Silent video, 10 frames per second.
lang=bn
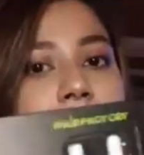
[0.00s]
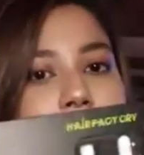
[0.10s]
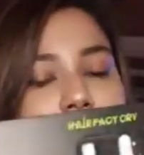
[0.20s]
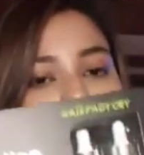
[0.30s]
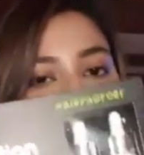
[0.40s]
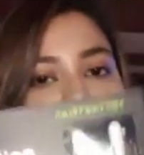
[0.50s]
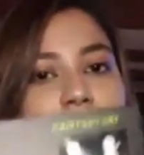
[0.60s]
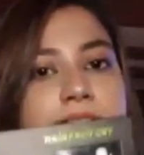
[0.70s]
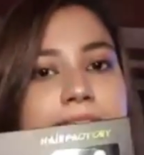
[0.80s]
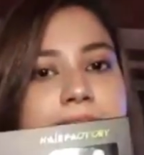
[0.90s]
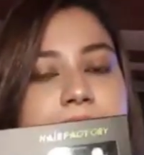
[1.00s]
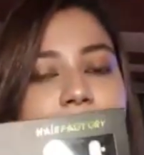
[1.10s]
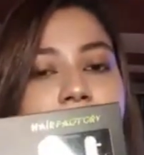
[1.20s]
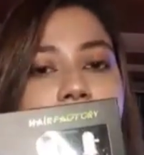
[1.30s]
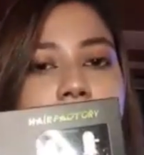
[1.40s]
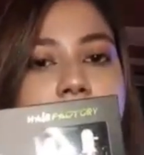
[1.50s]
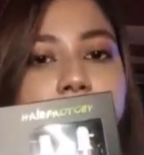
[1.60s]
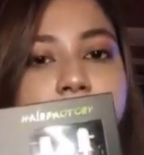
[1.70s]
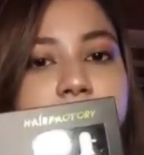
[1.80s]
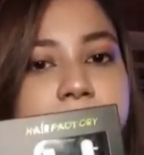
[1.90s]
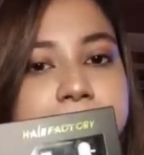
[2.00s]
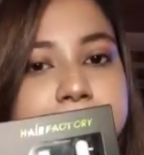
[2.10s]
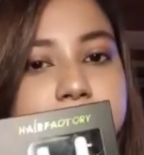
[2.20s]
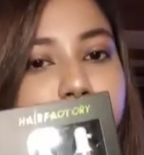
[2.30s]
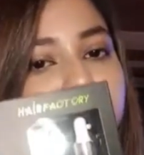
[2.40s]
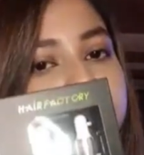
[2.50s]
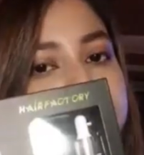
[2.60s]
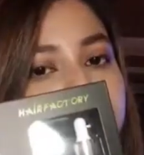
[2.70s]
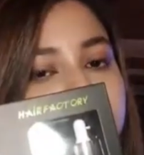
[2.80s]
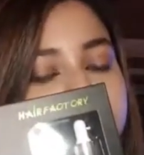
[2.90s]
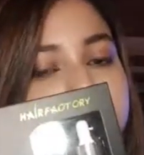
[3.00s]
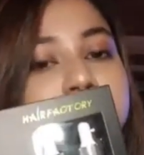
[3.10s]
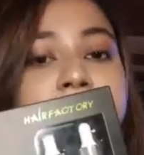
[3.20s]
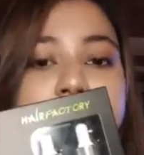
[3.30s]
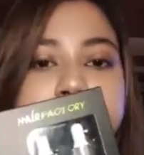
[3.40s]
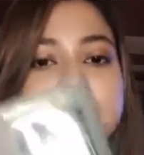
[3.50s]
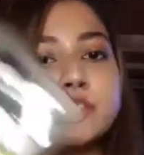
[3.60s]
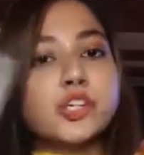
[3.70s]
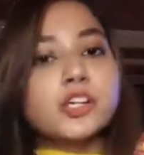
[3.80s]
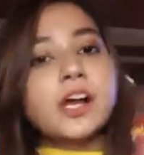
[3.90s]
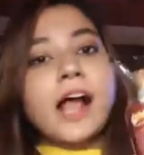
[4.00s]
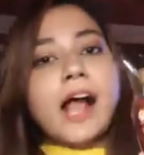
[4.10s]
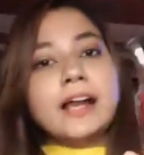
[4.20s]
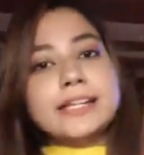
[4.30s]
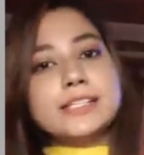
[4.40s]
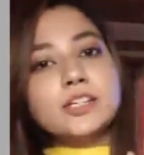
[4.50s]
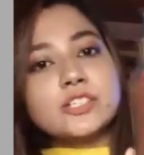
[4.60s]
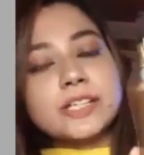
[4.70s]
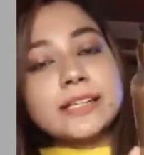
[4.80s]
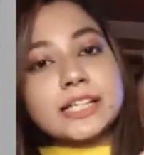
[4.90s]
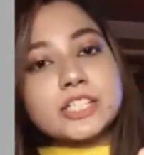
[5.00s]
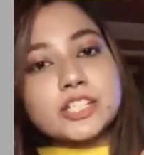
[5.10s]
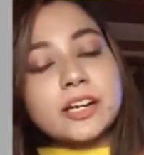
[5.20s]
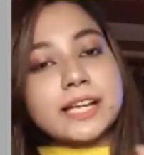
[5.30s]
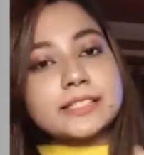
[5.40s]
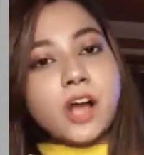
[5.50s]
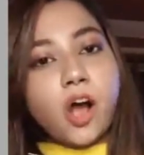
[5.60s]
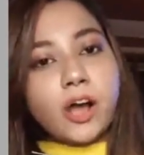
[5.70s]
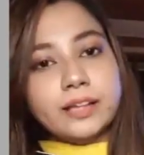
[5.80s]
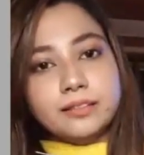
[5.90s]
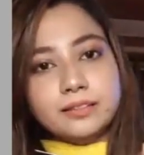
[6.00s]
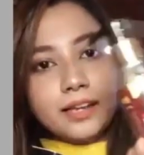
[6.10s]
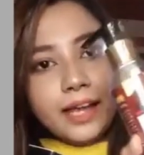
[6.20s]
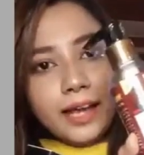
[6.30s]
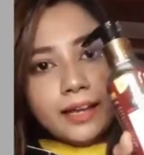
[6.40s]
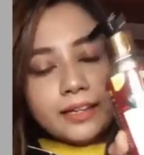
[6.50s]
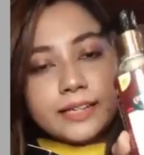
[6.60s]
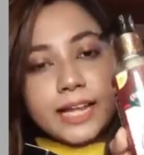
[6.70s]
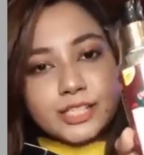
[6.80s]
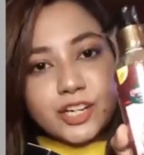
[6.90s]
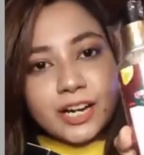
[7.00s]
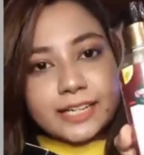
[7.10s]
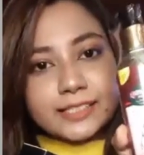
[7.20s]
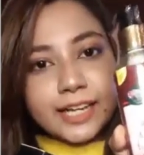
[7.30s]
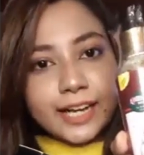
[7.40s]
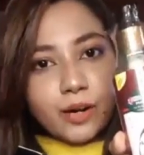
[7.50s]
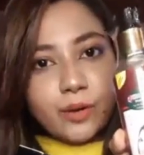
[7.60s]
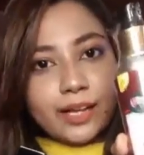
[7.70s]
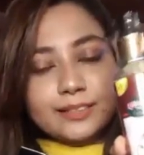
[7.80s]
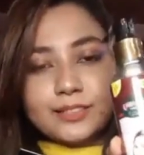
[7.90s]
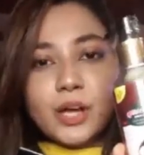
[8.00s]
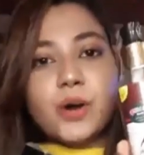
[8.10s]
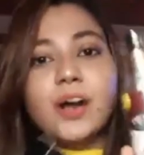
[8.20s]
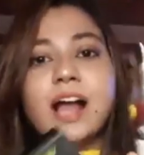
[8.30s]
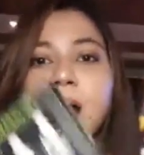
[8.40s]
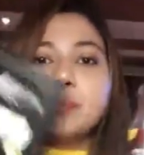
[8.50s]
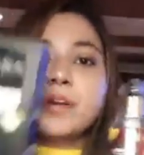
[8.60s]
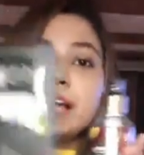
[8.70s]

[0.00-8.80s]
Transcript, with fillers: হেয়ার লোশন ঠিক আছে একটা হচ্ছে নাইটের জন্য একটা হচ্ছে ডে এর জন্য আর এটা হচ্ছে ন্যাচারাল একটা অয়েল হ্যাঁ ন্যাচারাল একটা হেয়ার অয়েল সো আপনারা